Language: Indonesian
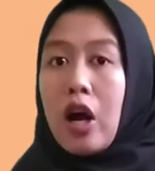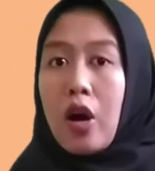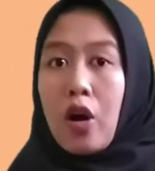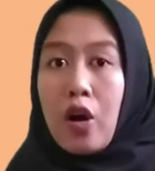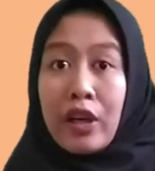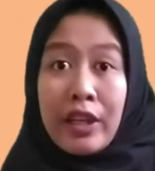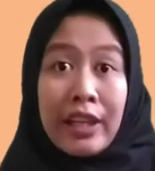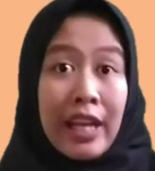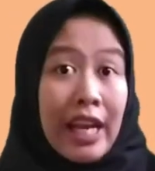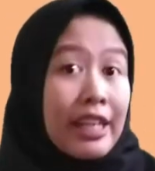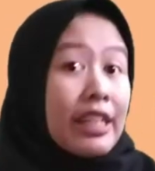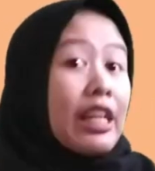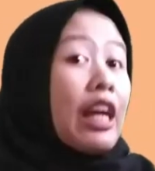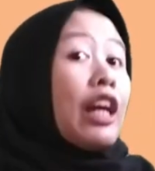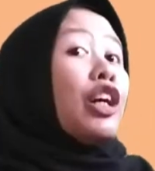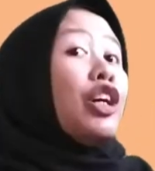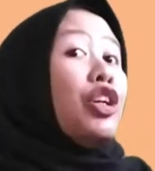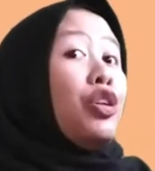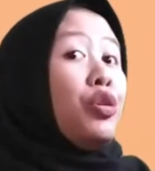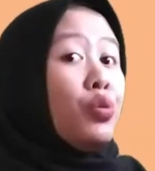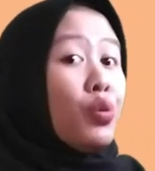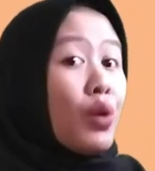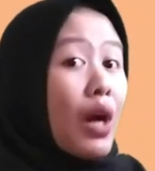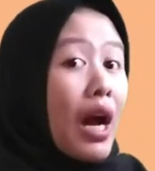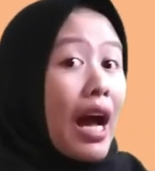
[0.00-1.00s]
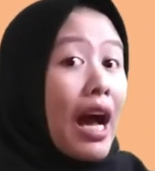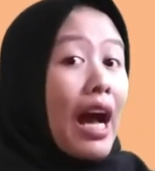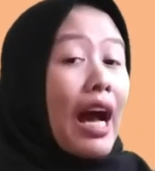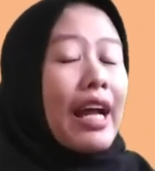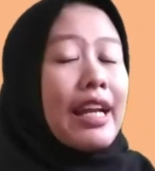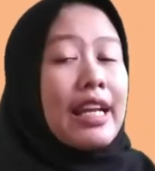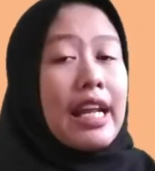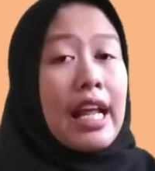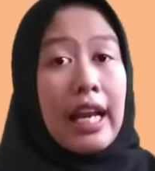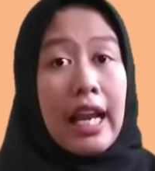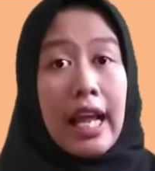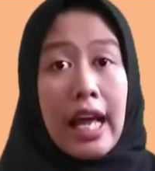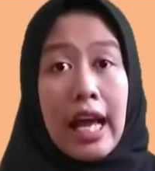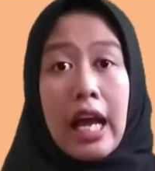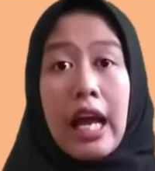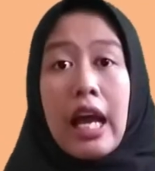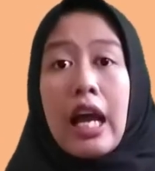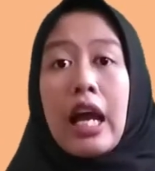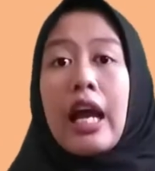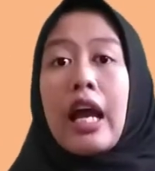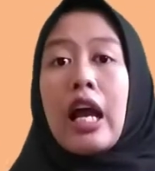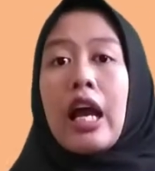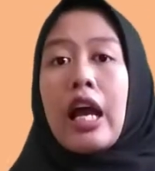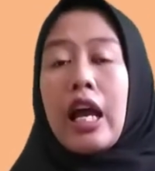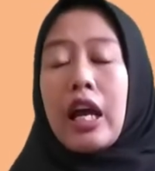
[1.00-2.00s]
organ yang kedua adalah
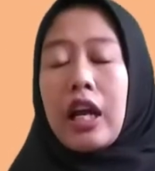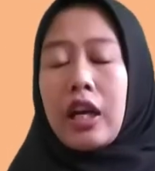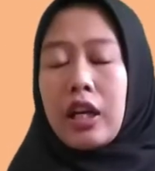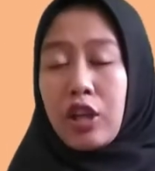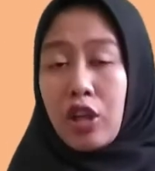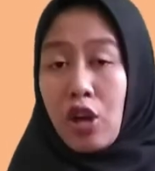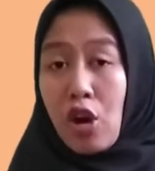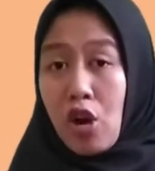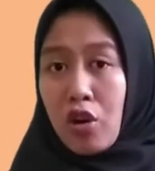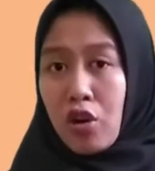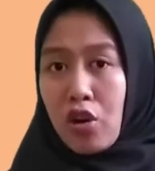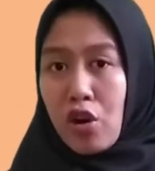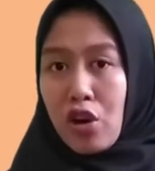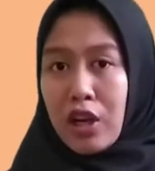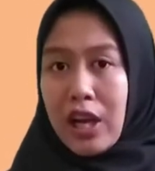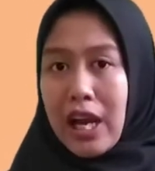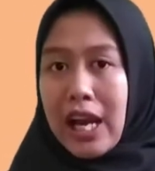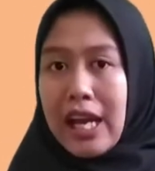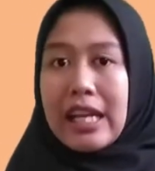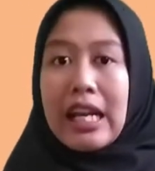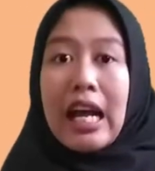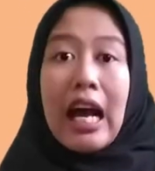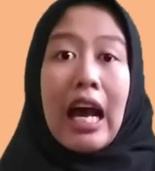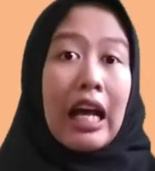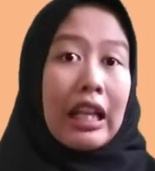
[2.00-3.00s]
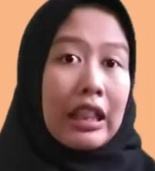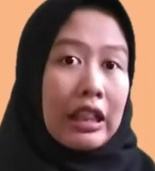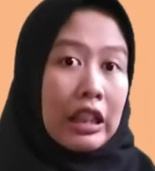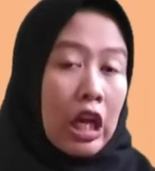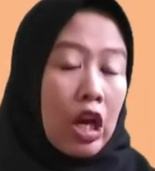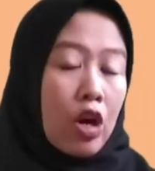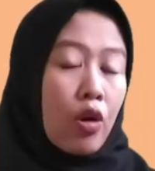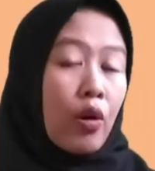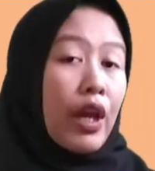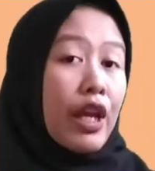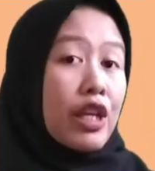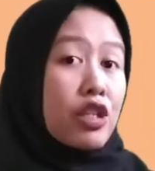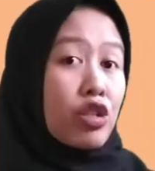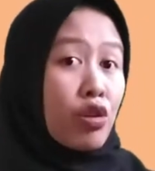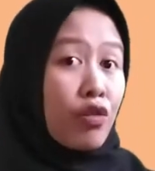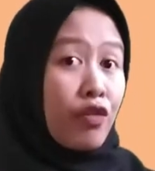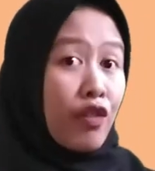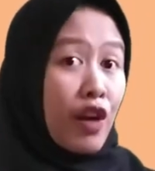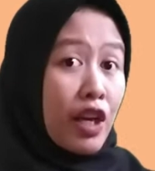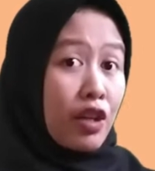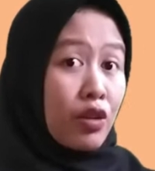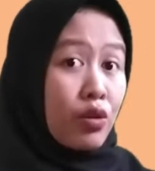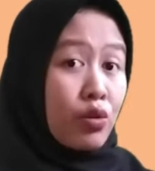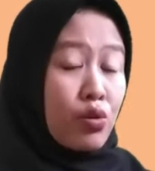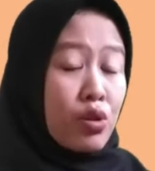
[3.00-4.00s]
kerongkongan atau
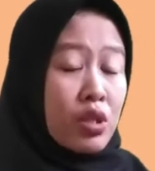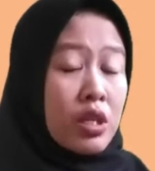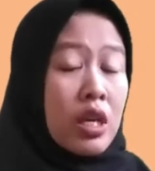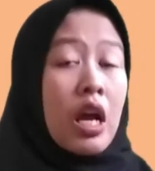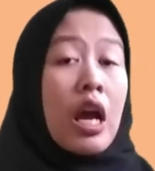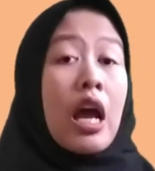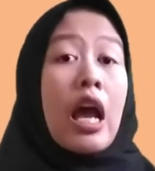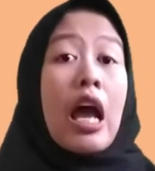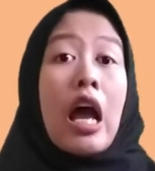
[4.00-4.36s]
esofagus.